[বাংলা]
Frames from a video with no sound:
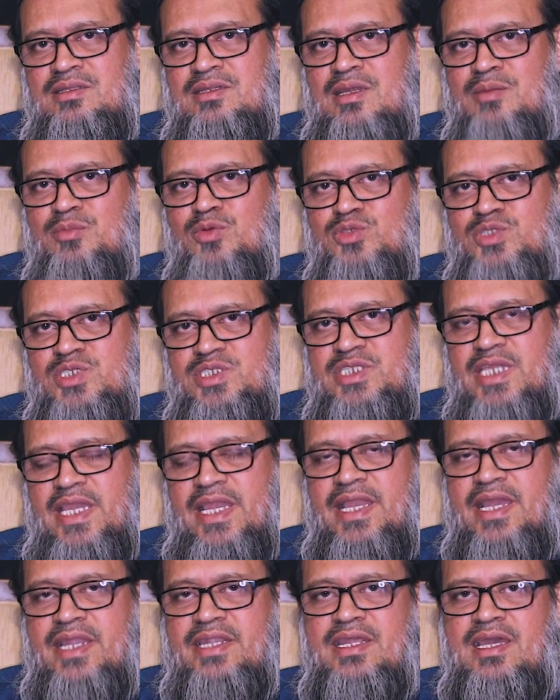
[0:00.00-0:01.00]
নামক যে
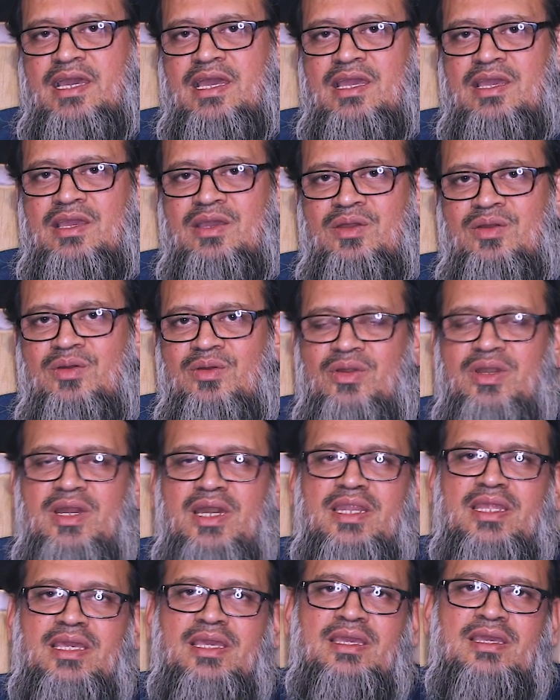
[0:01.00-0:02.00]
জায়গাটা
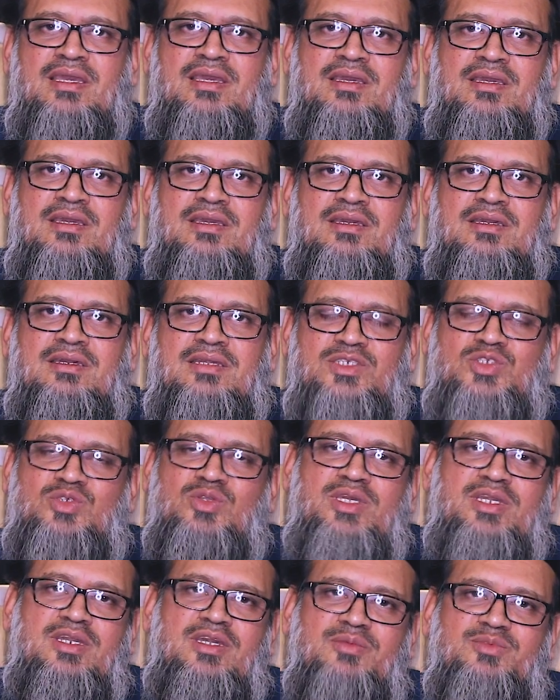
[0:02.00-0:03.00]
ওখানে
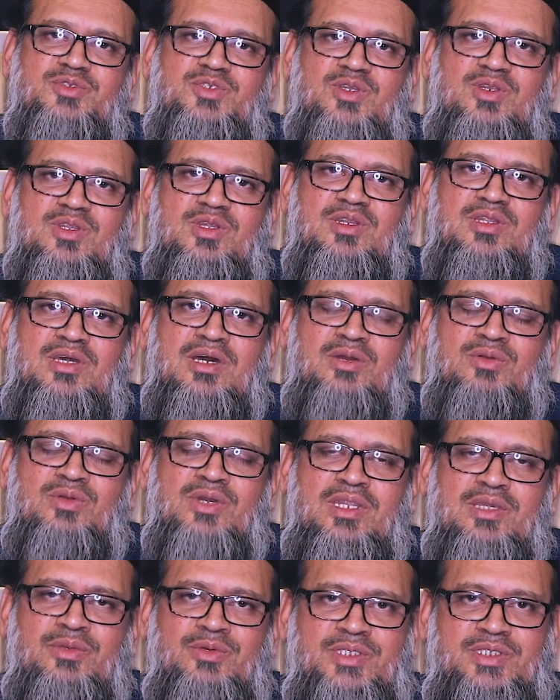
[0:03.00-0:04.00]
রসুল করিম সাল্লাহ
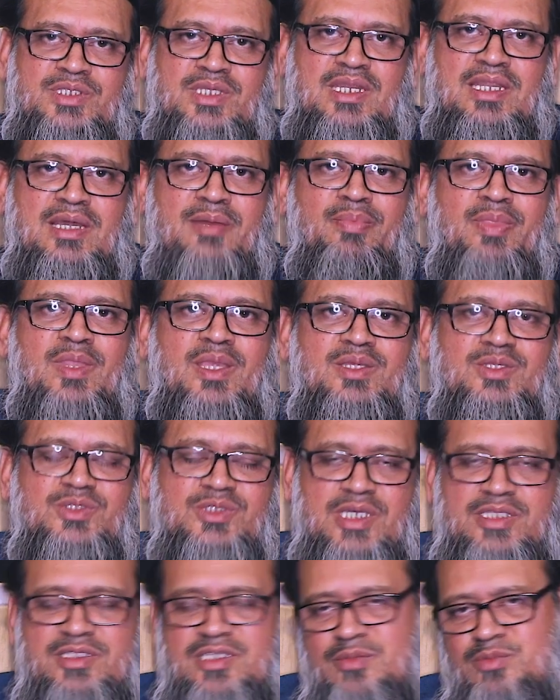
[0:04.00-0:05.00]
আলি ওসাল্লাম
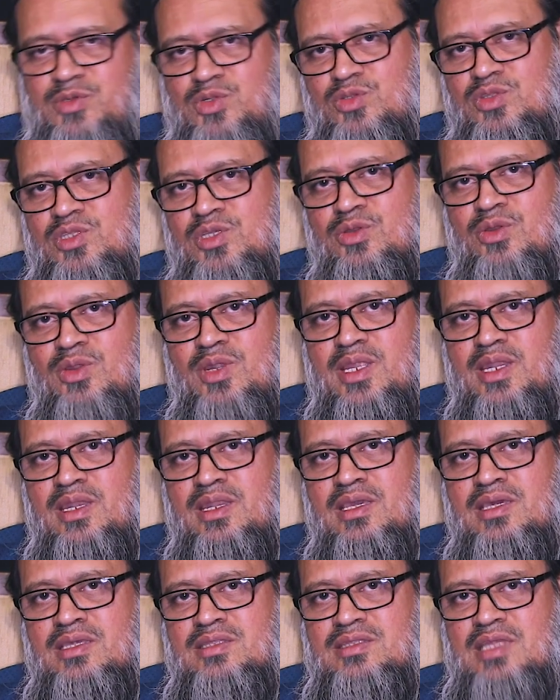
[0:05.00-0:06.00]
যাত্রা বিরতি করলেন
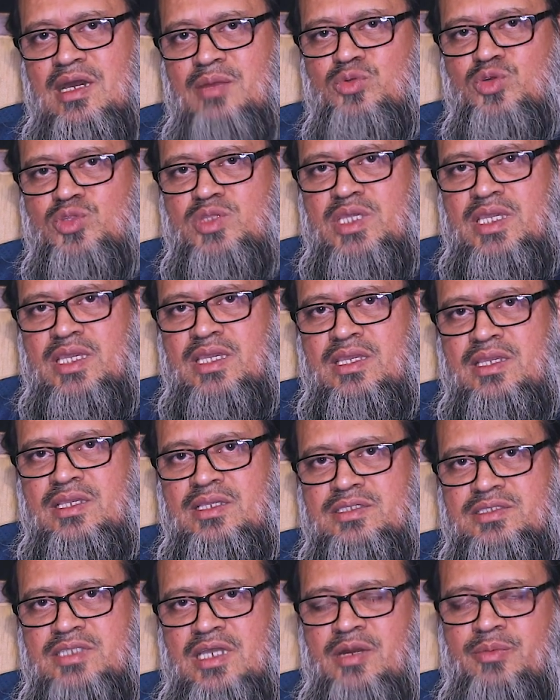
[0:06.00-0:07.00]
তাবুতে
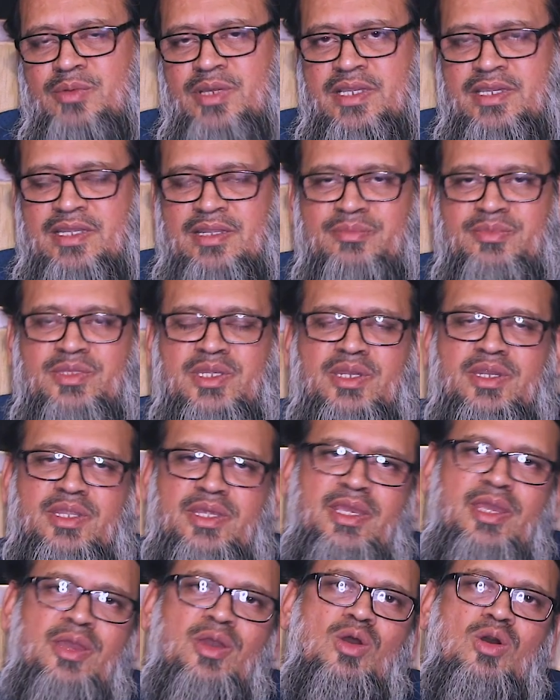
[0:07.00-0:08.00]
সাহাবাইকরামদের
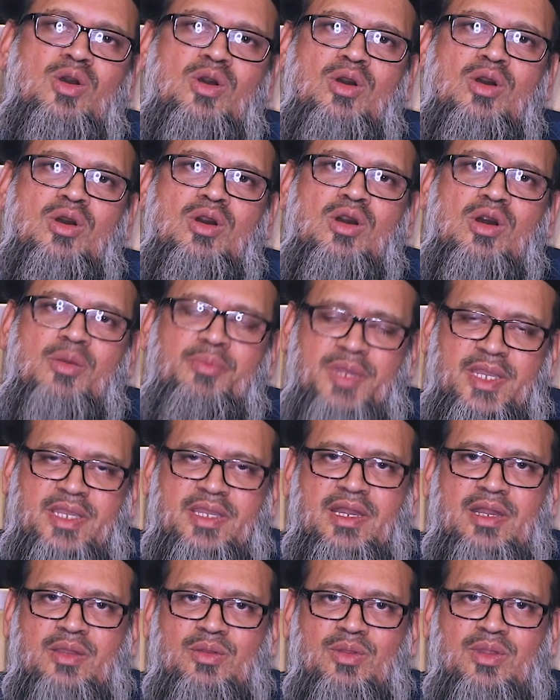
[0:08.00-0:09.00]
নিয়ে
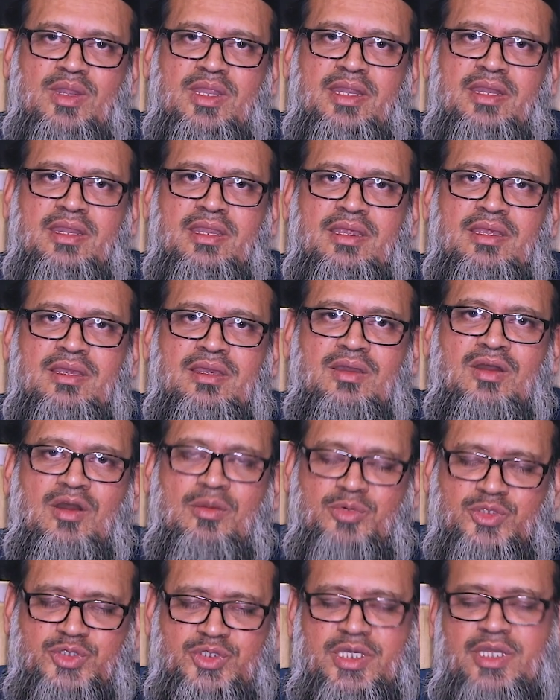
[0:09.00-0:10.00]
অপেক্ষা করলেন
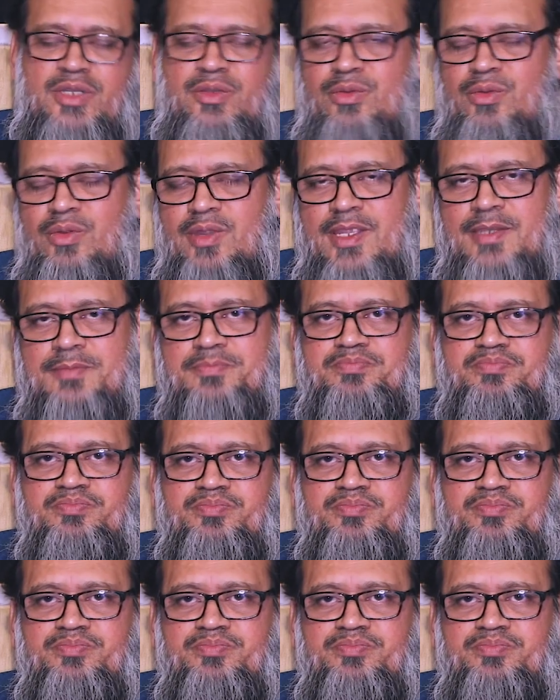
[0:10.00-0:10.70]
অবস্থান করলেন